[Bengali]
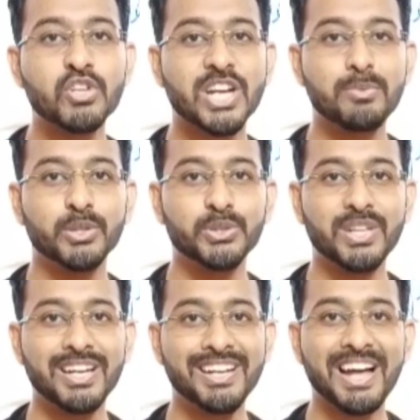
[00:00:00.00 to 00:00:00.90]
নমস্কার
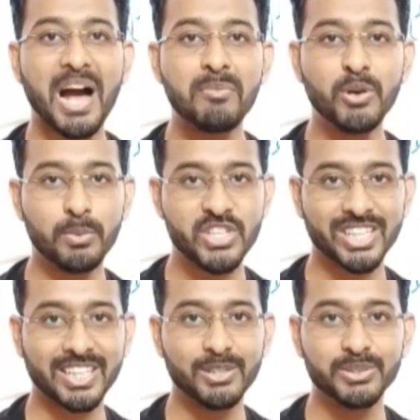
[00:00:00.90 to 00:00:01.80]
বন্ধুরা আমি
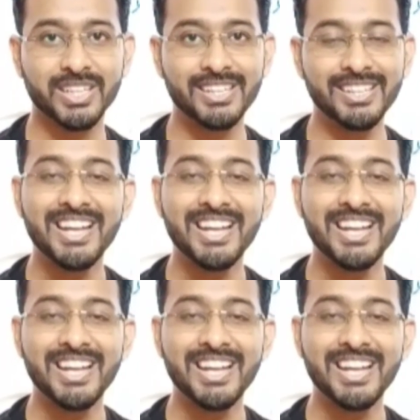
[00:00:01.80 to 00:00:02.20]
অভিষেক তালুকদার